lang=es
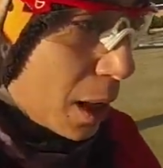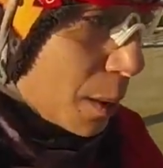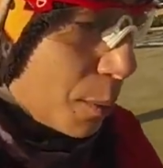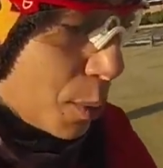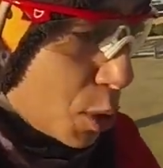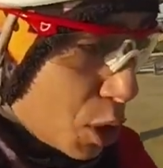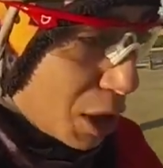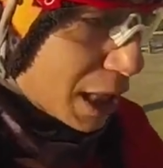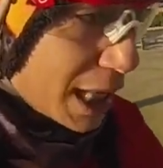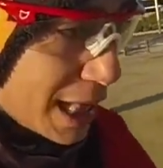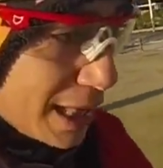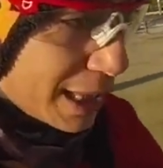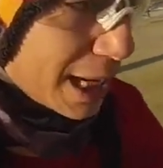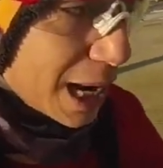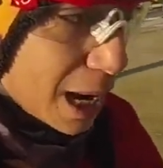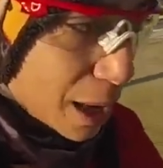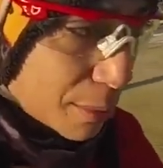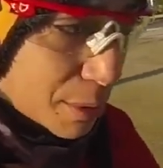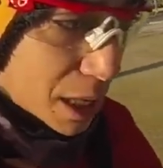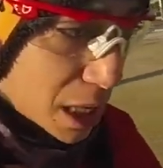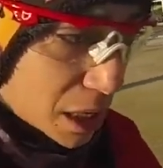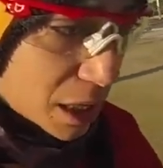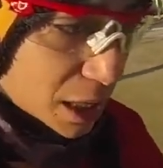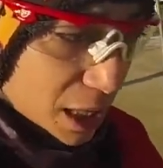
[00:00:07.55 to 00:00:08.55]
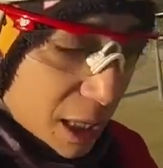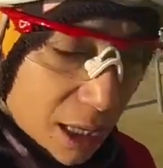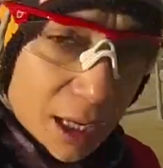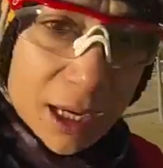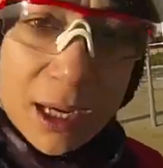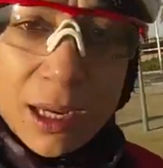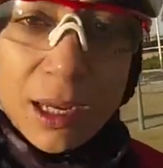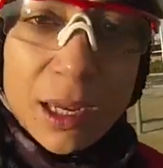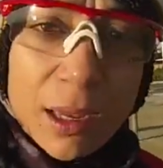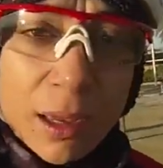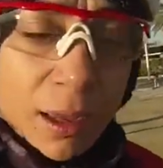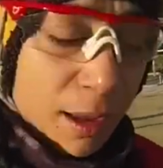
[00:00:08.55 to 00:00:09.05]
porque entre la bici,
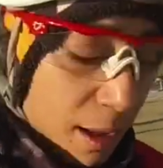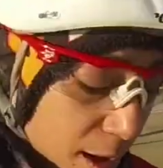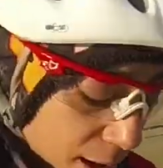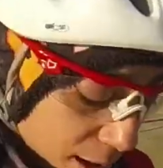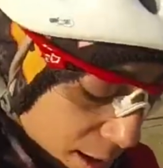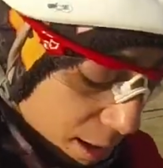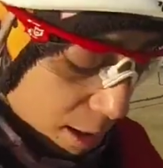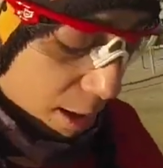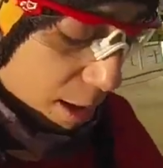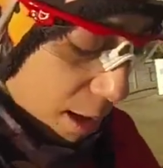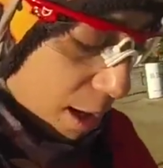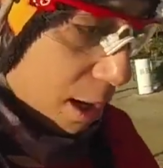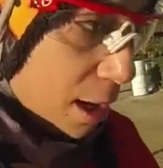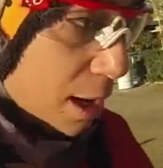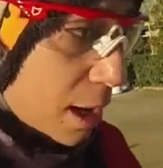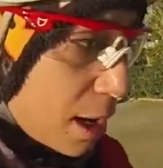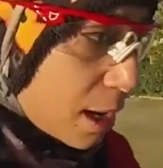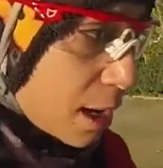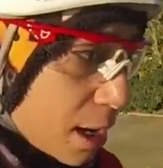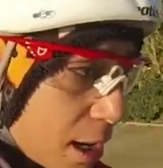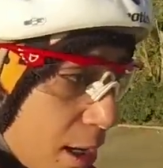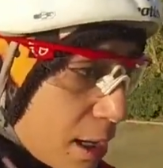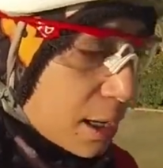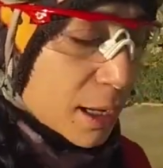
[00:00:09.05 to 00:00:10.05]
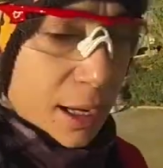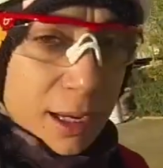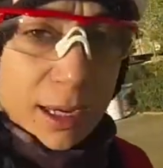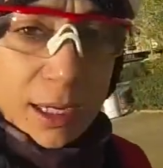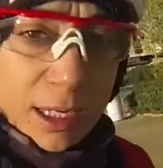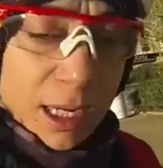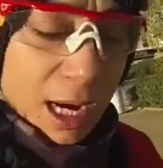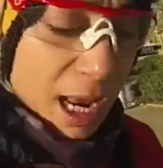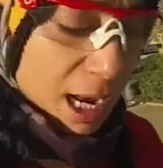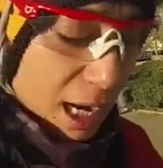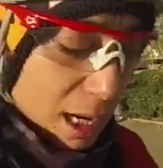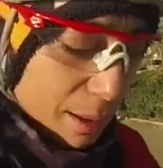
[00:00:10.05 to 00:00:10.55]
eh, la